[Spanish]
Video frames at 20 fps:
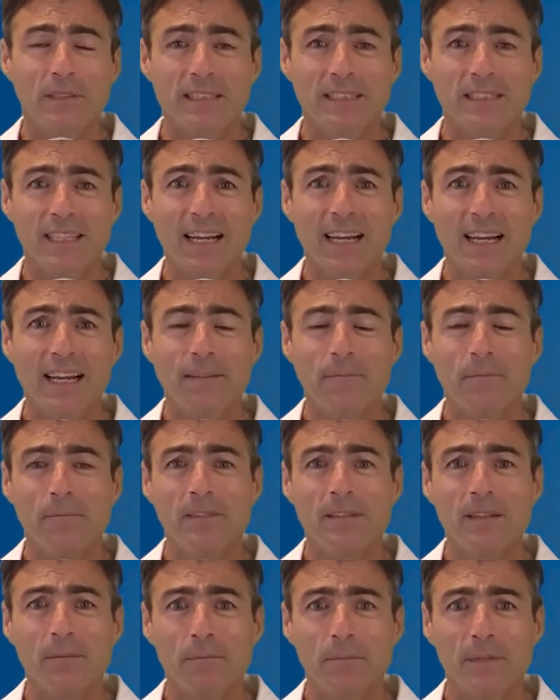Ya
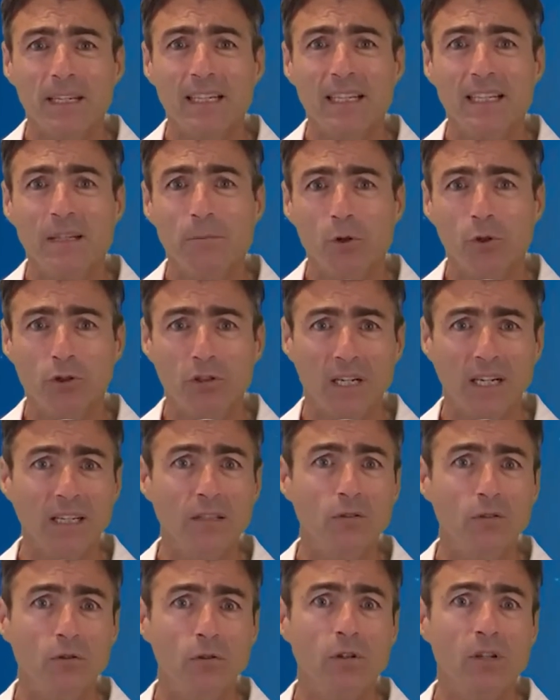viene
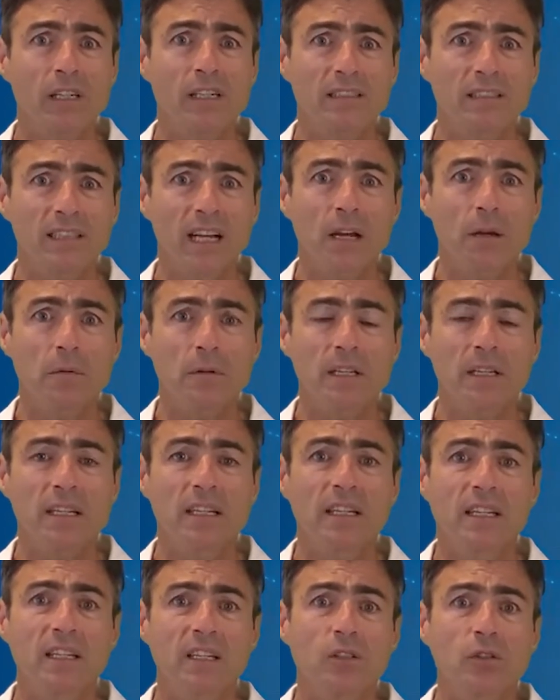demostrando el TAVI
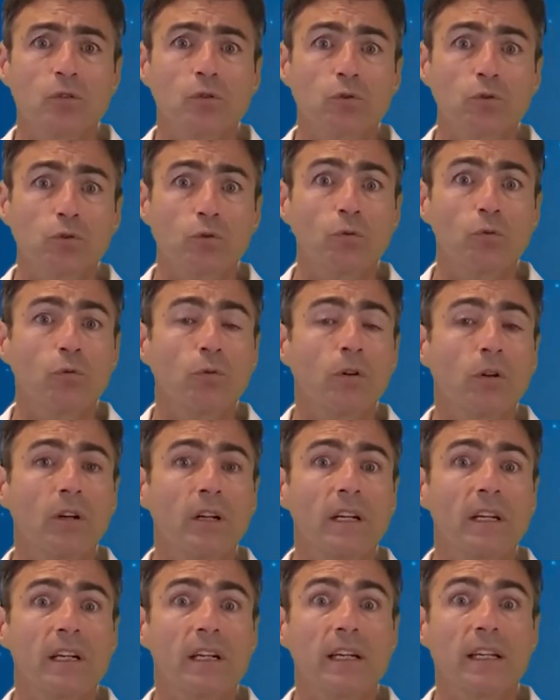su
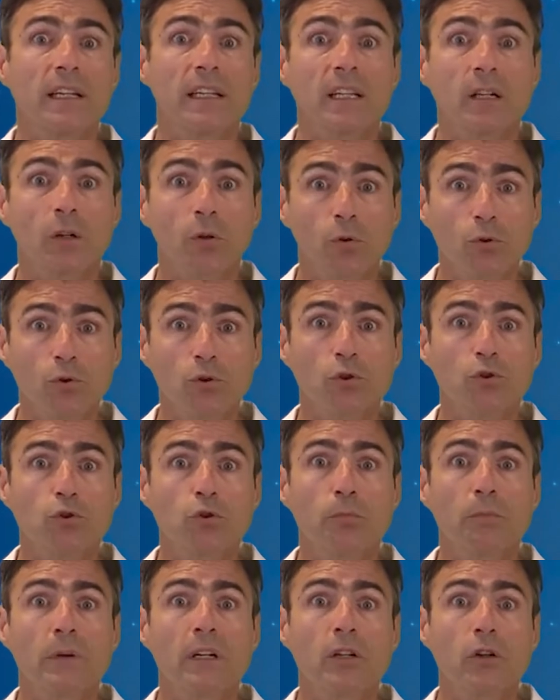eh, incluso
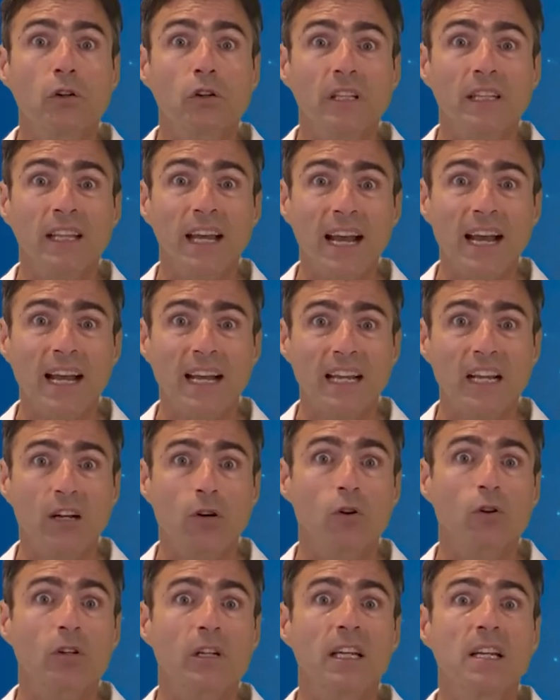superioridad en
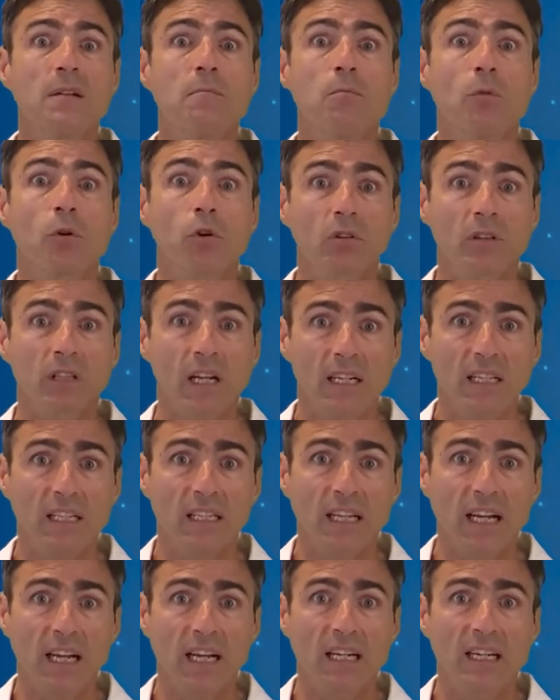lo que es
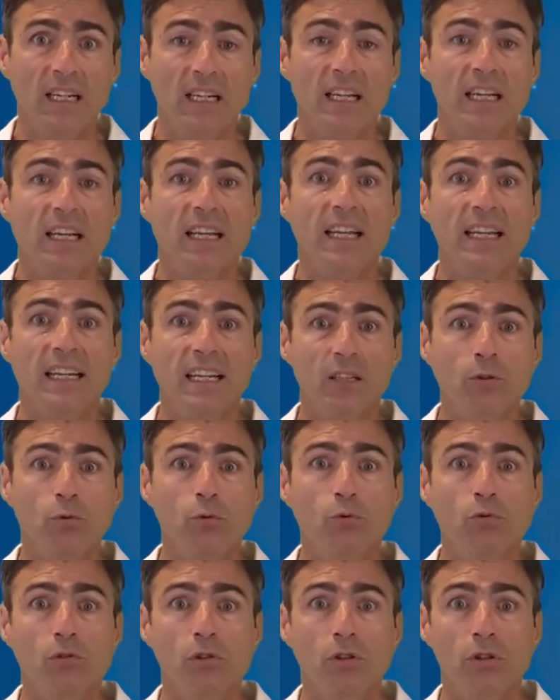mortalidad en
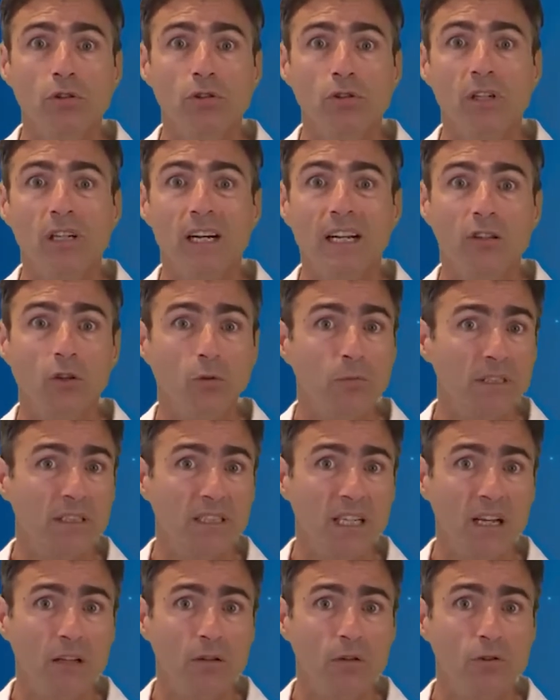estudios
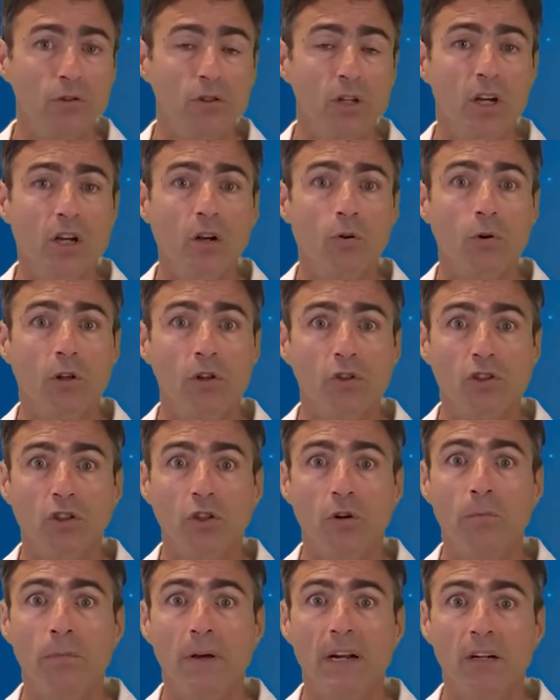randomizados cuando se
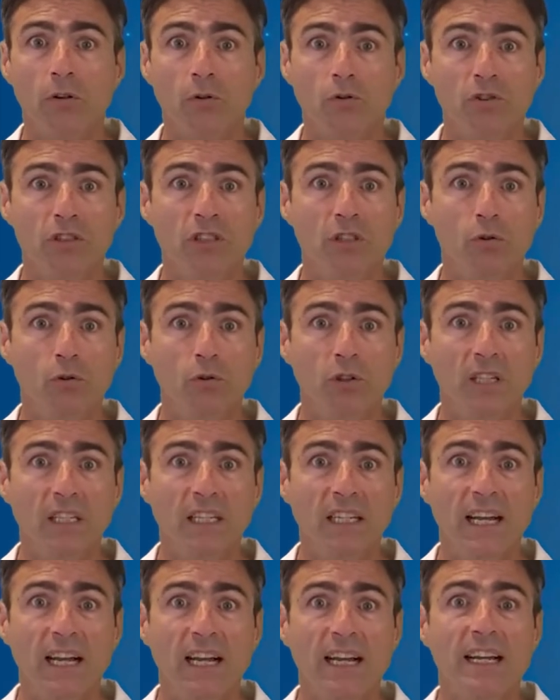compara con
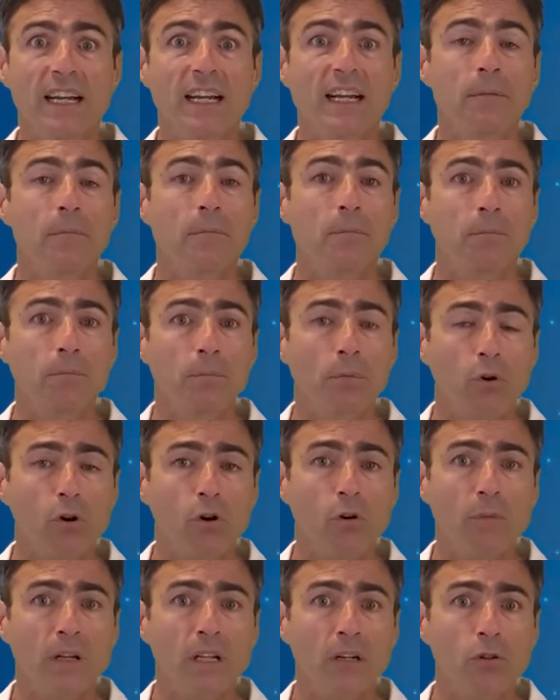cirugía por
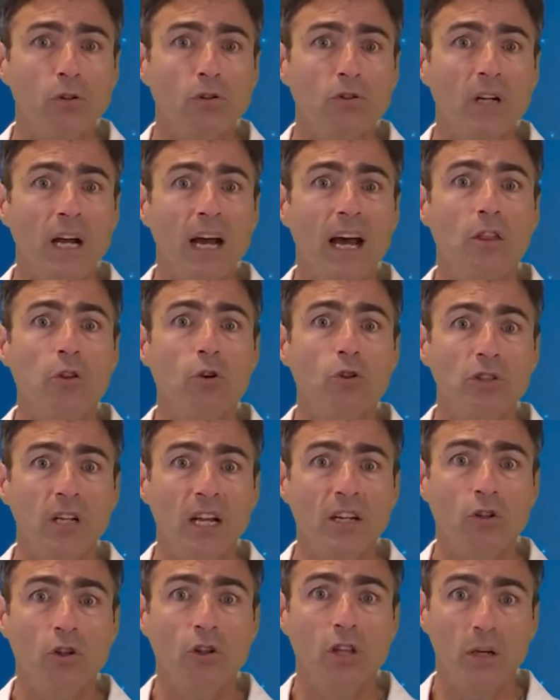lo menos a dos
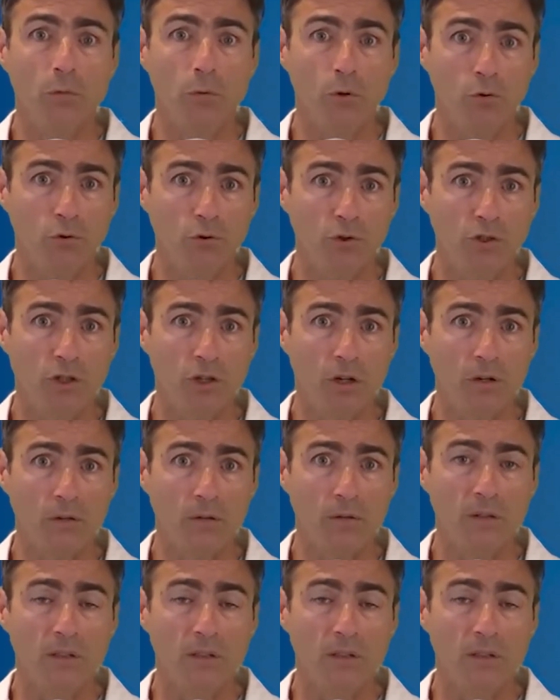años de evolución.